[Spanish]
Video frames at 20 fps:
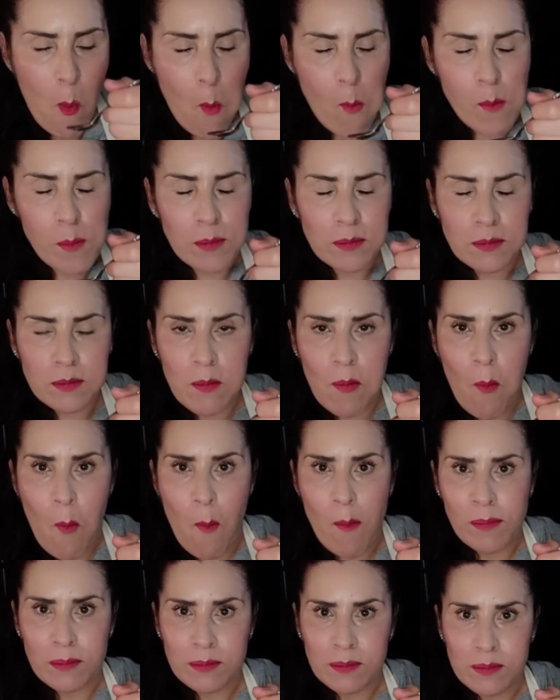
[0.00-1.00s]
Mm.
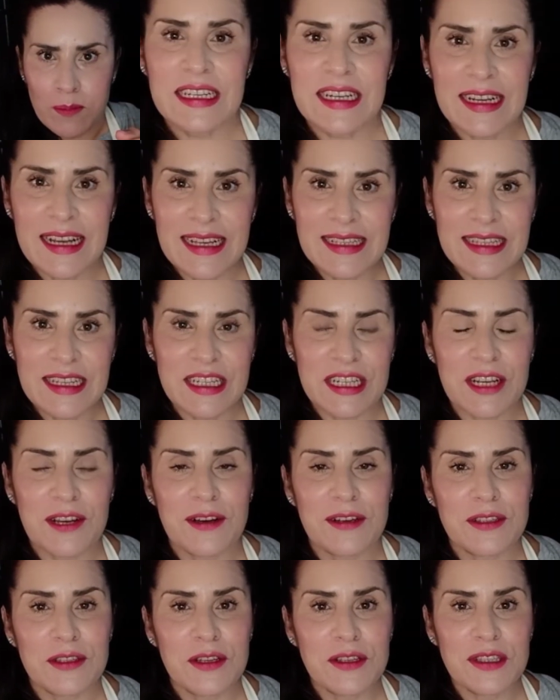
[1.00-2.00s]
Chicas y
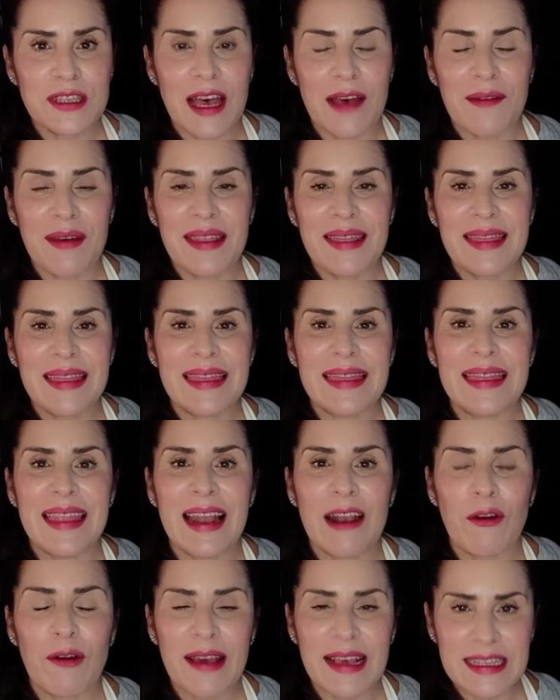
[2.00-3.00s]
chicos, no saben de
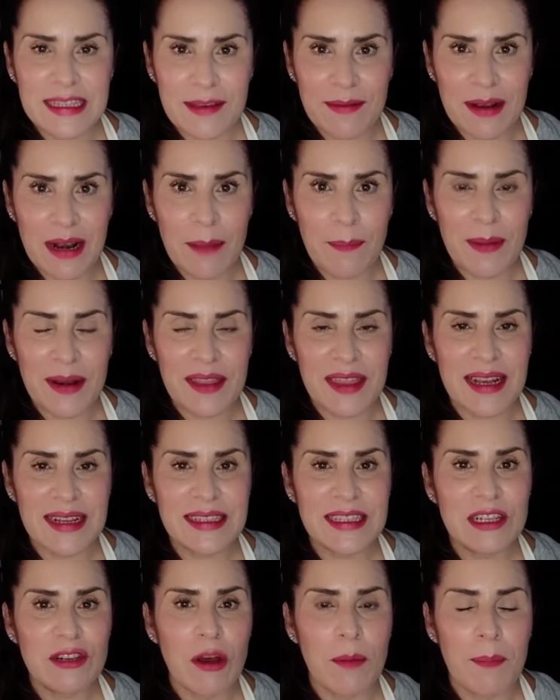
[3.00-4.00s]
lo que se van a perder
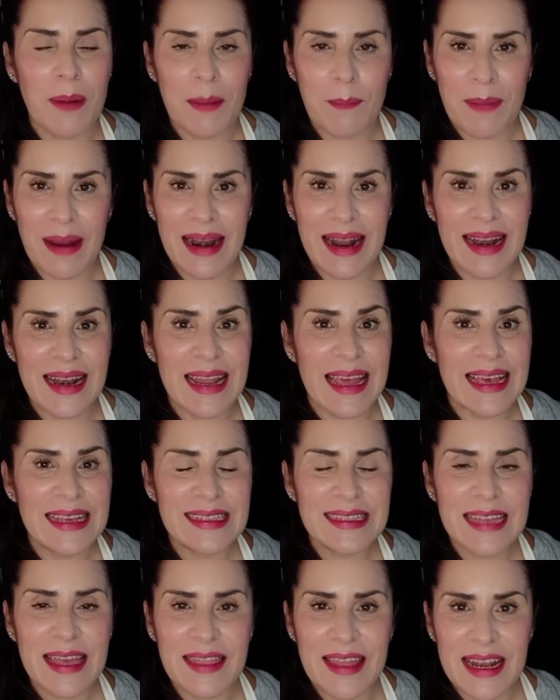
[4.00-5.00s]
si no preparan
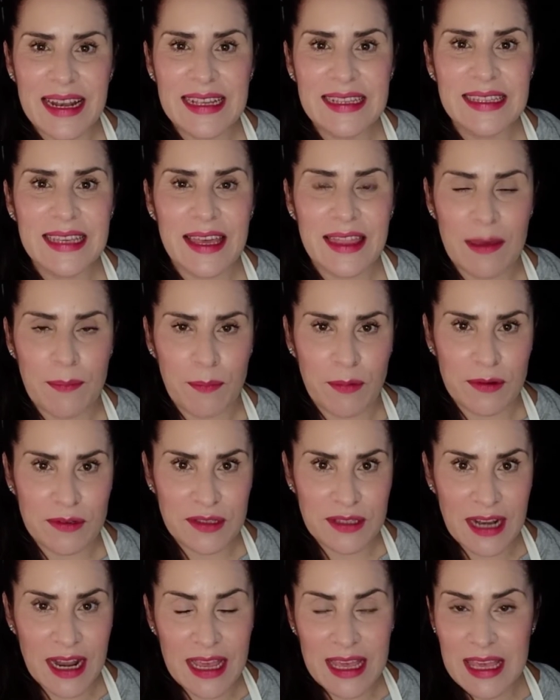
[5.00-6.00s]
esta delicia de
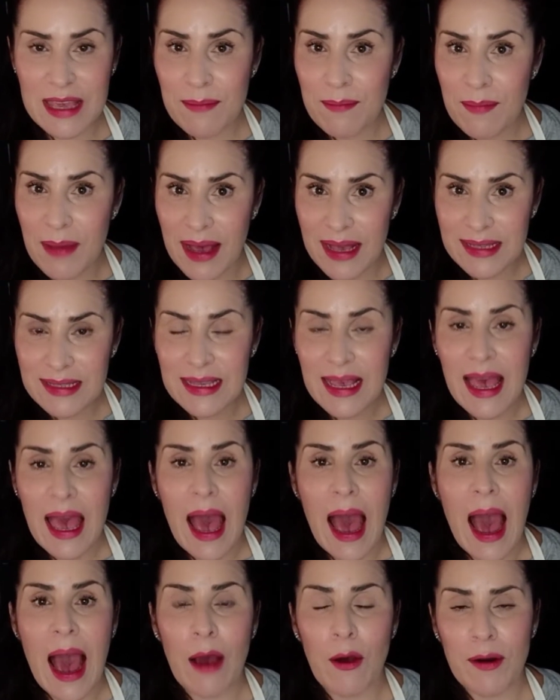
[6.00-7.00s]
postre y más
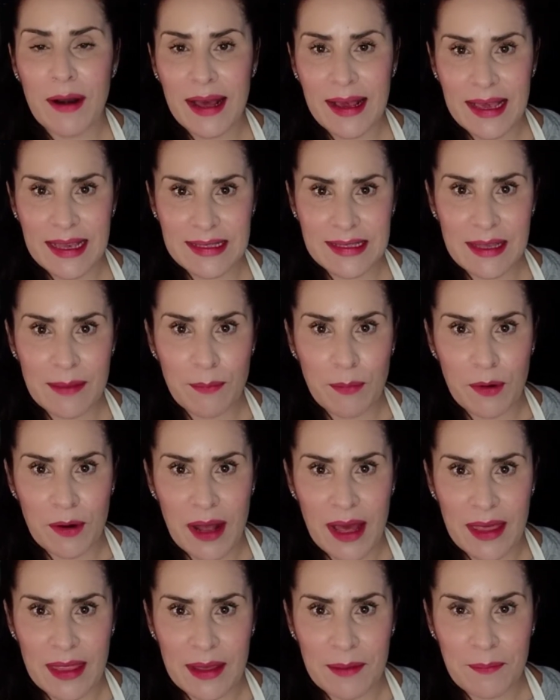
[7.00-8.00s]
ahora que es
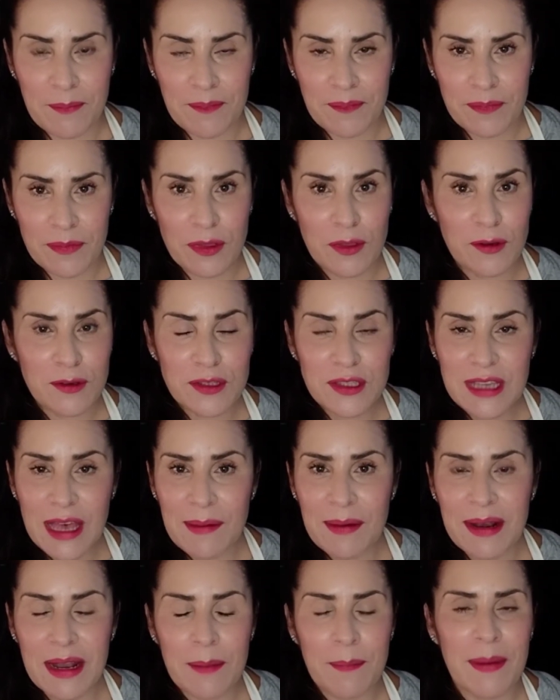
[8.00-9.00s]
temporada. No
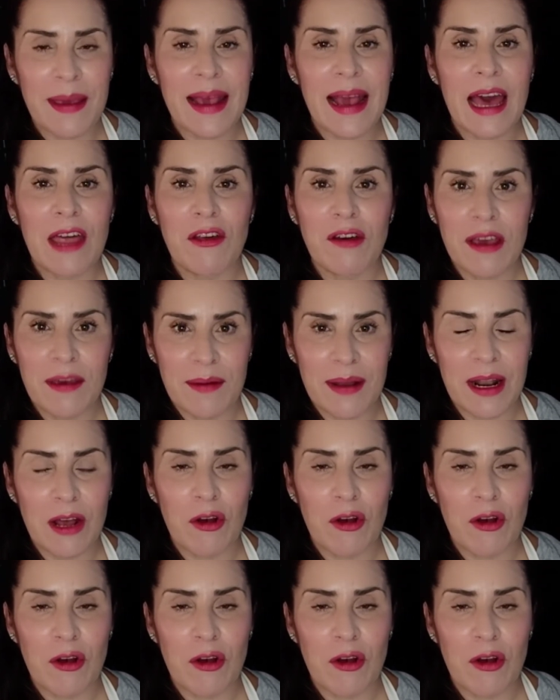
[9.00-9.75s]
saben el pecado que van a